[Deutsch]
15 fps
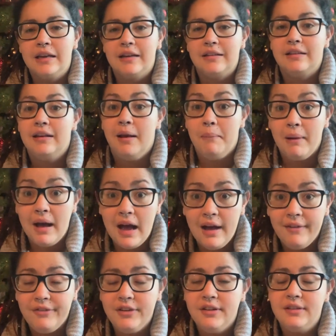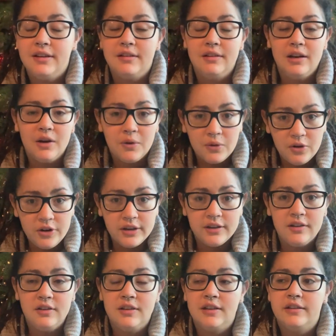dass sie da brav ist, dass sie da
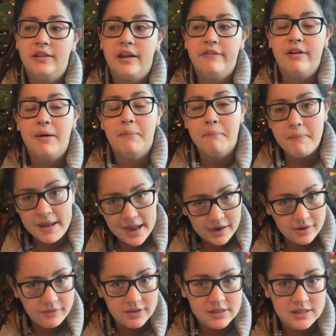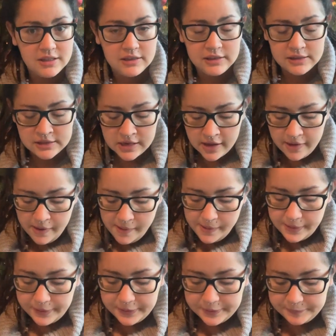ruhig ist, dass ich einfach merke, wie sie ist.
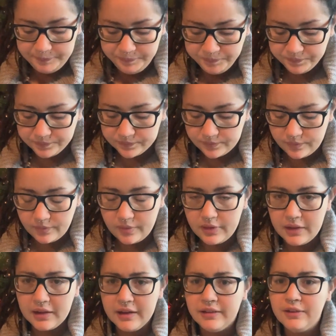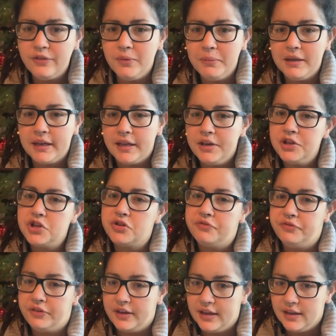Ähm, ist für mich ganz
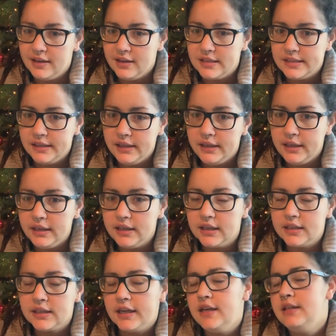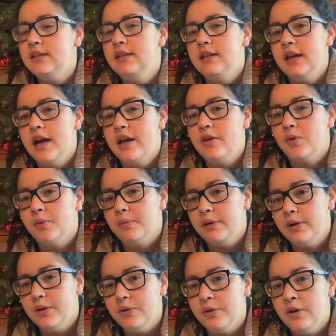schwer tatsächlich, nach 13 Jahren
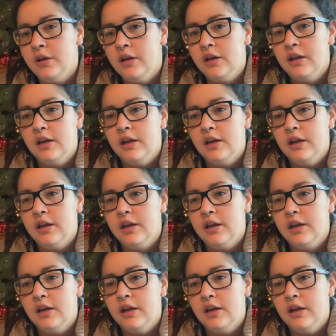Robinho